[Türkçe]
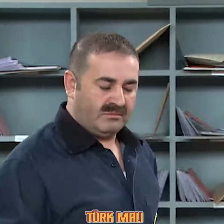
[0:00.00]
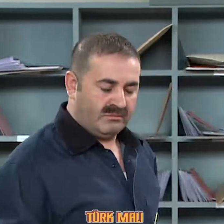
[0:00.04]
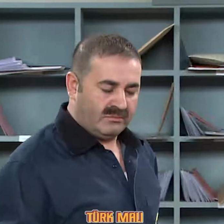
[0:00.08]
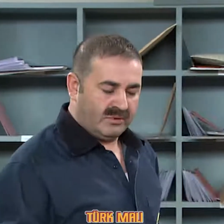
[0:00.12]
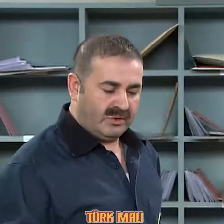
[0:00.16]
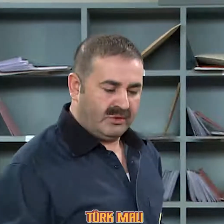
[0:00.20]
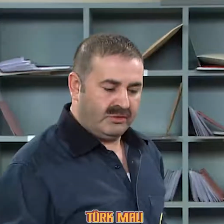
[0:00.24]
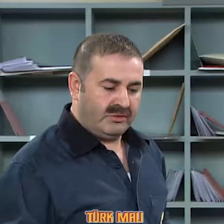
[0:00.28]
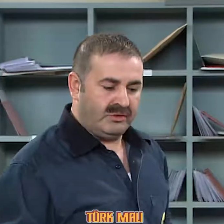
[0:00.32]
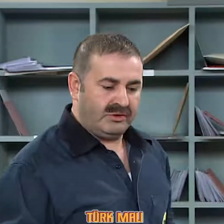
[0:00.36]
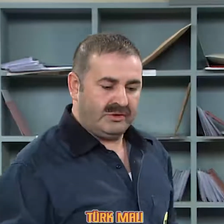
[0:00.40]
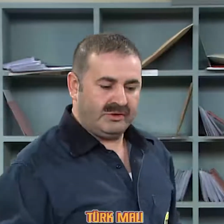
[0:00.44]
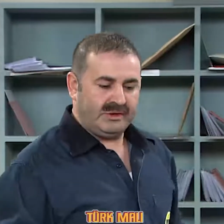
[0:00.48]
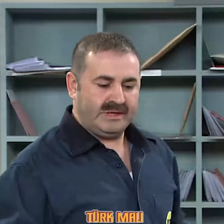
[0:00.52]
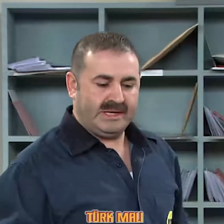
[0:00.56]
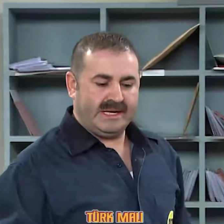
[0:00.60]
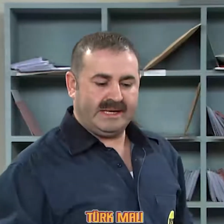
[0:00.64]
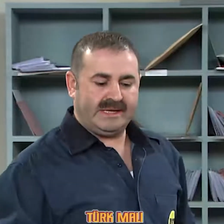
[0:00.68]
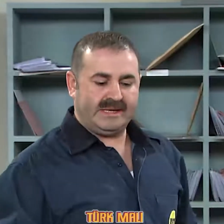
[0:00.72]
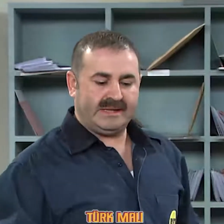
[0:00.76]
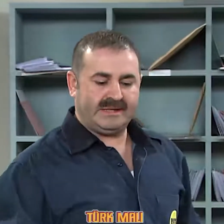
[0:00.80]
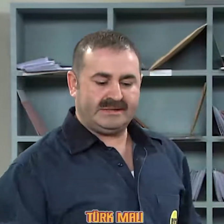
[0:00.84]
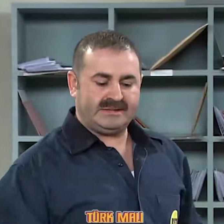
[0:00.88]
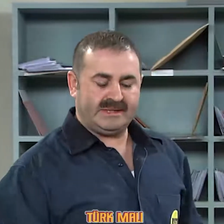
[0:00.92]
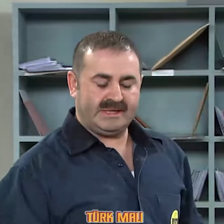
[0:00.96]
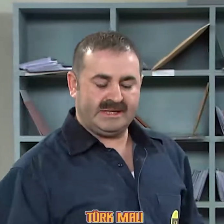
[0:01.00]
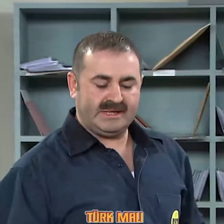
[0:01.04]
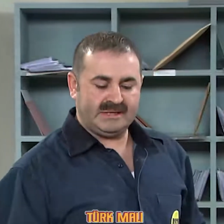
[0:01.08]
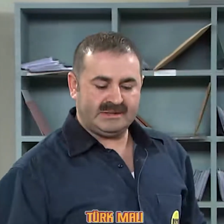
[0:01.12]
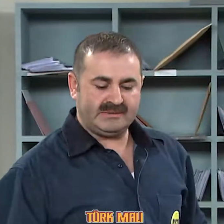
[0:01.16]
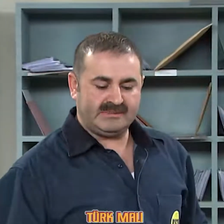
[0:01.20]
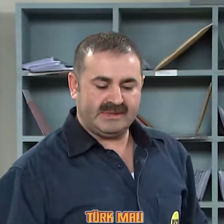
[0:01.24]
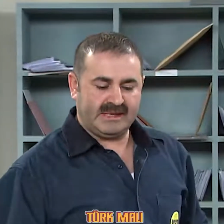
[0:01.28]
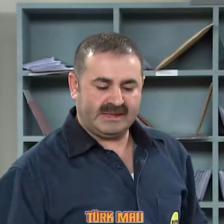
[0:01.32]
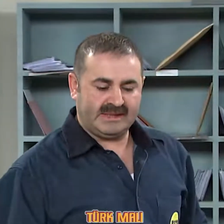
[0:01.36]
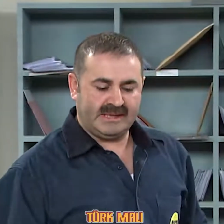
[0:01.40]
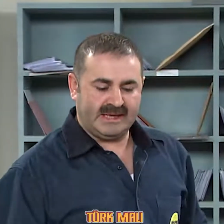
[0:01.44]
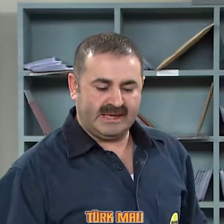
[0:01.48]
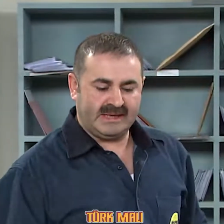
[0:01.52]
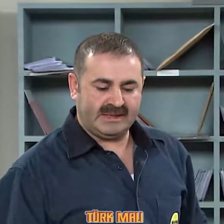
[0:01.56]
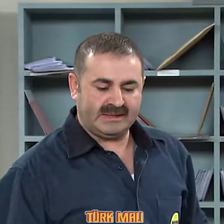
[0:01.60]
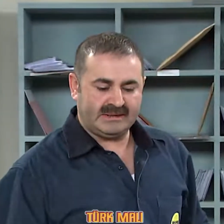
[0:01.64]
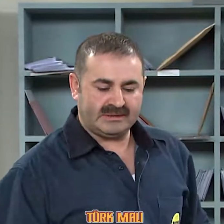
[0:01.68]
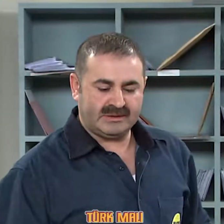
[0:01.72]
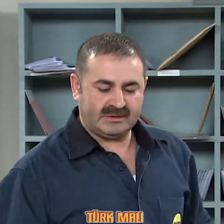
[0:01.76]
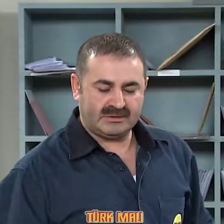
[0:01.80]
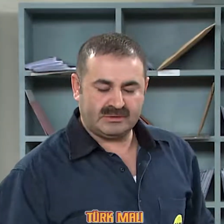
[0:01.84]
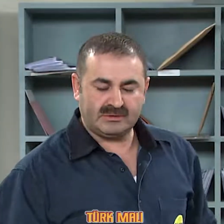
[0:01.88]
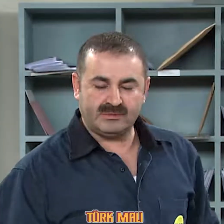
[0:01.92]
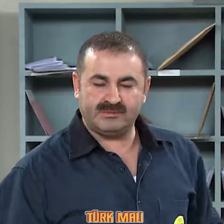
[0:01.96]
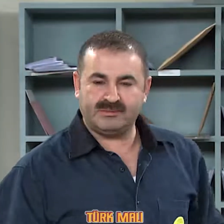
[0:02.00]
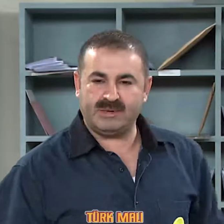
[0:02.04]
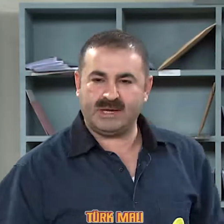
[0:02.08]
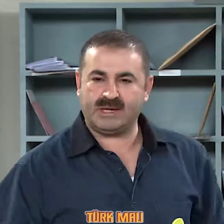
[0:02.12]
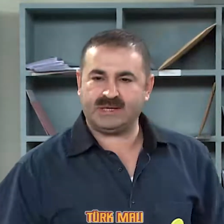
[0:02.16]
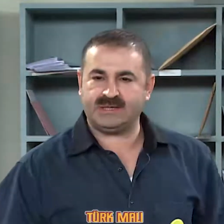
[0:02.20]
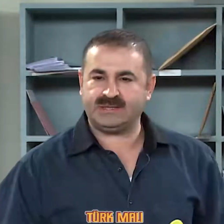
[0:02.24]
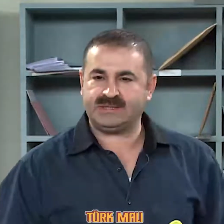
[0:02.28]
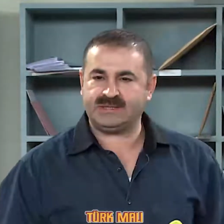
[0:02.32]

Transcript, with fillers: bu ürünlerinizi, hizmetlerinizi sunmak